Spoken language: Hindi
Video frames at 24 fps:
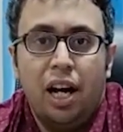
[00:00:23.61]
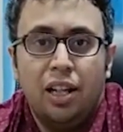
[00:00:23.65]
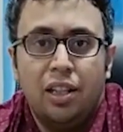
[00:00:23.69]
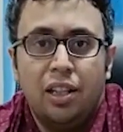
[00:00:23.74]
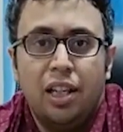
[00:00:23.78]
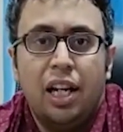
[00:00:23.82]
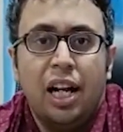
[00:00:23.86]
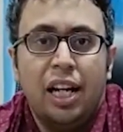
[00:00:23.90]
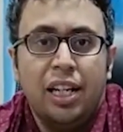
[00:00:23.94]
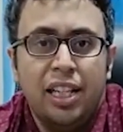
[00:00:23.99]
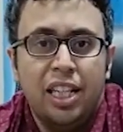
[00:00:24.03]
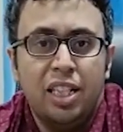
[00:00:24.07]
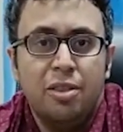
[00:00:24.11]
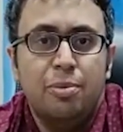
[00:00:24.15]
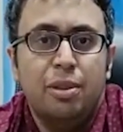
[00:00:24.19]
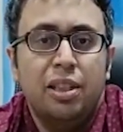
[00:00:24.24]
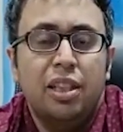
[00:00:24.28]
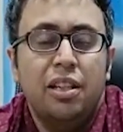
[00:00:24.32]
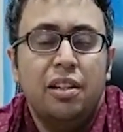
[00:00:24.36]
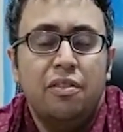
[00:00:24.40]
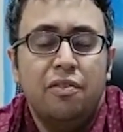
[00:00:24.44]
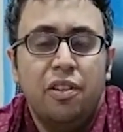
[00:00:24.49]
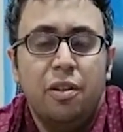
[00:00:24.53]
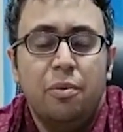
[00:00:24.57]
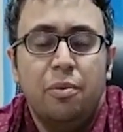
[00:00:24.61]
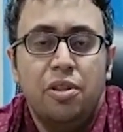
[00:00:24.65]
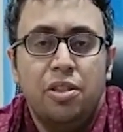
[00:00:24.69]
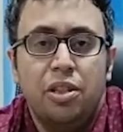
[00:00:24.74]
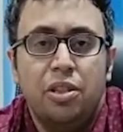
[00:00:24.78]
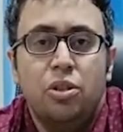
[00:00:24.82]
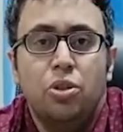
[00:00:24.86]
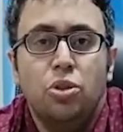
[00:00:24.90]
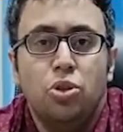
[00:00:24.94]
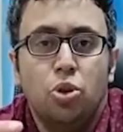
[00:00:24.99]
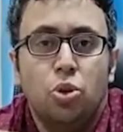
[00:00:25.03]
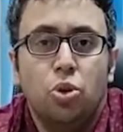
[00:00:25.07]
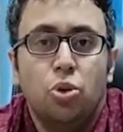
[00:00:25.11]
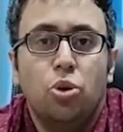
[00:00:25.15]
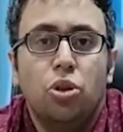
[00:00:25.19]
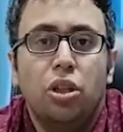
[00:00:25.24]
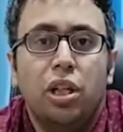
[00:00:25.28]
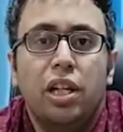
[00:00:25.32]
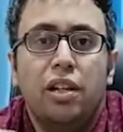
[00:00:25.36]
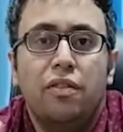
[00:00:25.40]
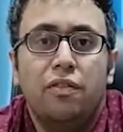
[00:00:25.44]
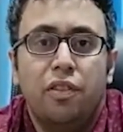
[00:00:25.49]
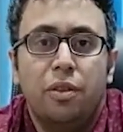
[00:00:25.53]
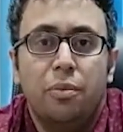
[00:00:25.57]
आइटिस मतलब इन्फ्लेमेशन तो जोड़ों
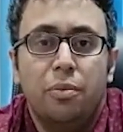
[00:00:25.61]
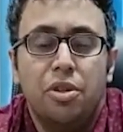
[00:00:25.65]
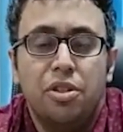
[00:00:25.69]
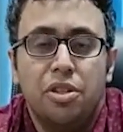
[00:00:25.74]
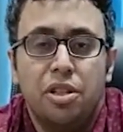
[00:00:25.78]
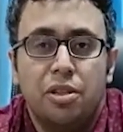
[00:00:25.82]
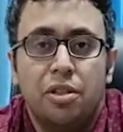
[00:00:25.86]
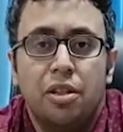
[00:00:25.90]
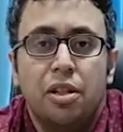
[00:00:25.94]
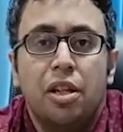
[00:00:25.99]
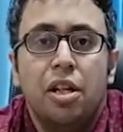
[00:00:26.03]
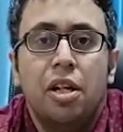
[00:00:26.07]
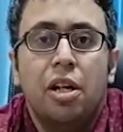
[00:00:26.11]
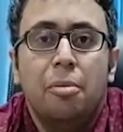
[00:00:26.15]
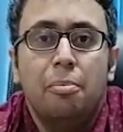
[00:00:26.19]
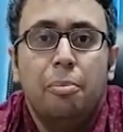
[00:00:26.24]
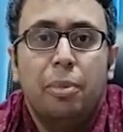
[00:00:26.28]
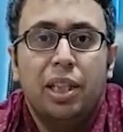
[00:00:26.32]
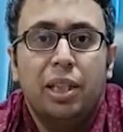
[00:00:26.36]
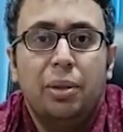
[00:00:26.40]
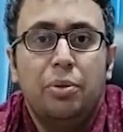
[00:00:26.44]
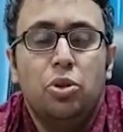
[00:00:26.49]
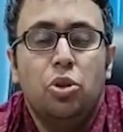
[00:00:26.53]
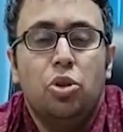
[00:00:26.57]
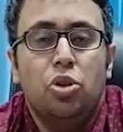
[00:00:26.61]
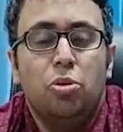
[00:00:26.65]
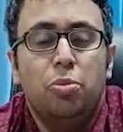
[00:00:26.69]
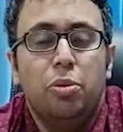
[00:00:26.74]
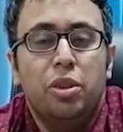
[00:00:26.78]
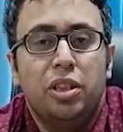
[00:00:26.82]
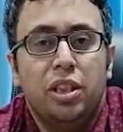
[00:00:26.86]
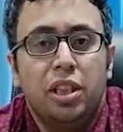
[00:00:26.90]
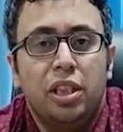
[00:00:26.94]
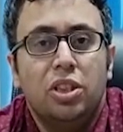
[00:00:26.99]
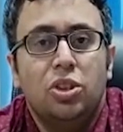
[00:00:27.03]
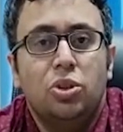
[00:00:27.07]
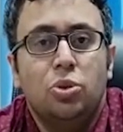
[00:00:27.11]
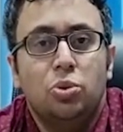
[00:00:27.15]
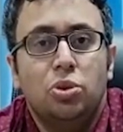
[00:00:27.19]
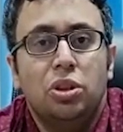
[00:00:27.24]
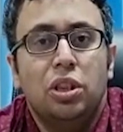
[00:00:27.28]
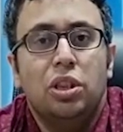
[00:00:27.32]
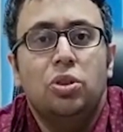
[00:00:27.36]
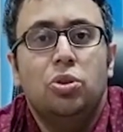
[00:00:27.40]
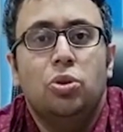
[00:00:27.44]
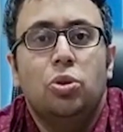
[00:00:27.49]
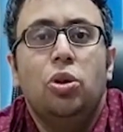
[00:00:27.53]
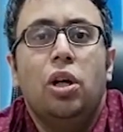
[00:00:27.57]
का इन्फ्लेमेशन मतलब जोड़ों में दर्द
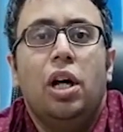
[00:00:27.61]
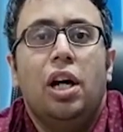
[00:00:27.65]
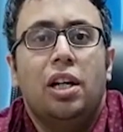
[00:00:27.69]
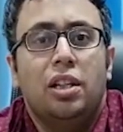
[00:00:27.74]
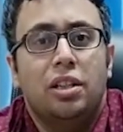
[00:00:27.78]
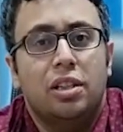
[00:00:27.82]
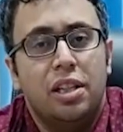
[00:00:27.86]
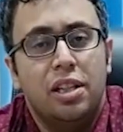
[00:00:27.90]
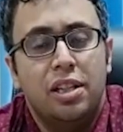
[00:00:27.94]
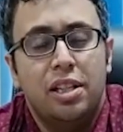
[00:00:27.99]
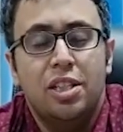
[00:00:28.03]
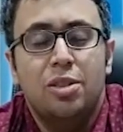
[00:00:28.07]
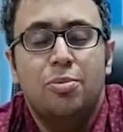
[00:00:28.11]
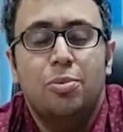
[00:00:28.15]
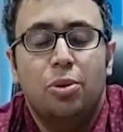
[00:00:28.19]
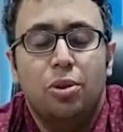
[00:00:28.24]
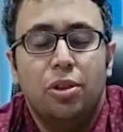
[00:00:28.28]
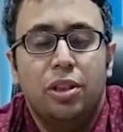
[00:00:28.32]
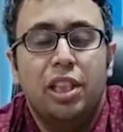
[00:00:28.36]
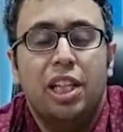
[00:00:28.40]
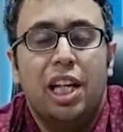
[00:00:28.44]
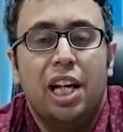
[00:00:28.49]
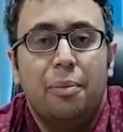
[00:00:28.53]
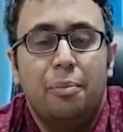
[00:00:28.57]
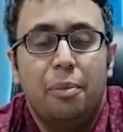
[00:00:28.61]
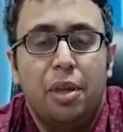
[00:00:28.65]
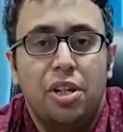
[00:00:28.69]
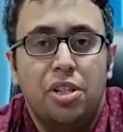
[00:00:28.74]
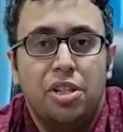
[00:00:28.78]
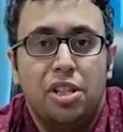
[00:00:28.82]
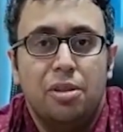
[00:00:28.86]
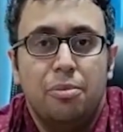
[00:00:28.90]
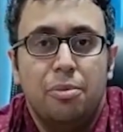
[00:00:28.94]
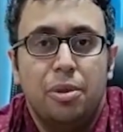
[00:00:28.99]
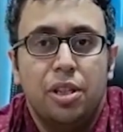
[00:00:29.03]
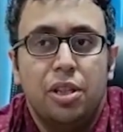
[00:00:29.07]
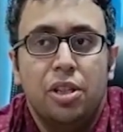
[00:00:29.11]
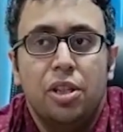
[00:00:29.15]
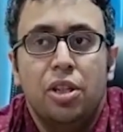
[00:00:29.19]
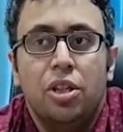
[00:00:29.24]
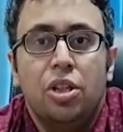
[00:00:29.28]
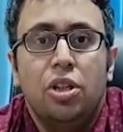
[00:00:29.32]
सूजन को आर्थराइटिस बोलते हैं आम भाषा में